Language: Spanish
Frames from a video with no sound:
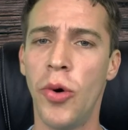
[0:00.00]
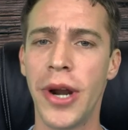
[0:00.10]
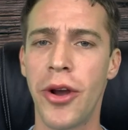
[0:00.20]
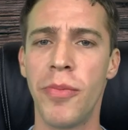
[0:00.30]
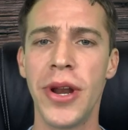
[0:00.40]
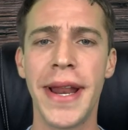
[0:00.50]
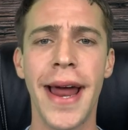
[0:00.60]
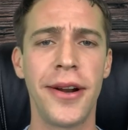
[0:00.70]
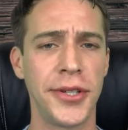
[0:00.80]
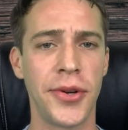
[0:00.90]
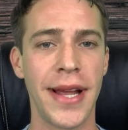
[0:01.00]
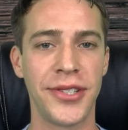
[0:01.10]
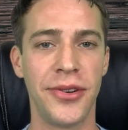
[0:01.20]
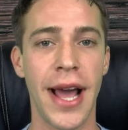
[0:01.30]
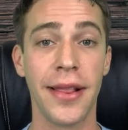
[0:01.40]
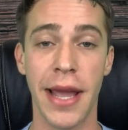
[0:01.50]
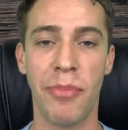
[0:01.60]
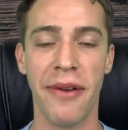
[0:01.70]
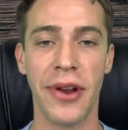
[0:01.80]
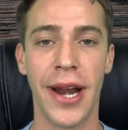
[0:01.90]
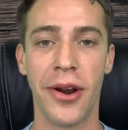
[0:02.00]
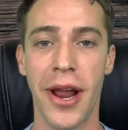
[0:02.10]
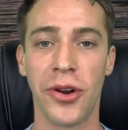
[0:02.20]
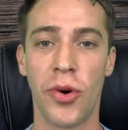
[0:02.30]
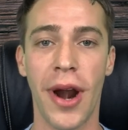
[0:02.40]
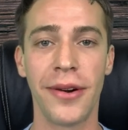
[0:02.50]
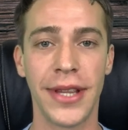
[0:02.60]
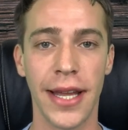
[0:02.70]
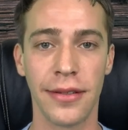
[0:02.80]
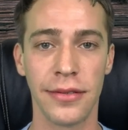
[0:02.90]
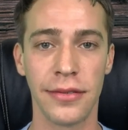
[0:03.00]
o una comunidad internacional que prefiere ignorarte.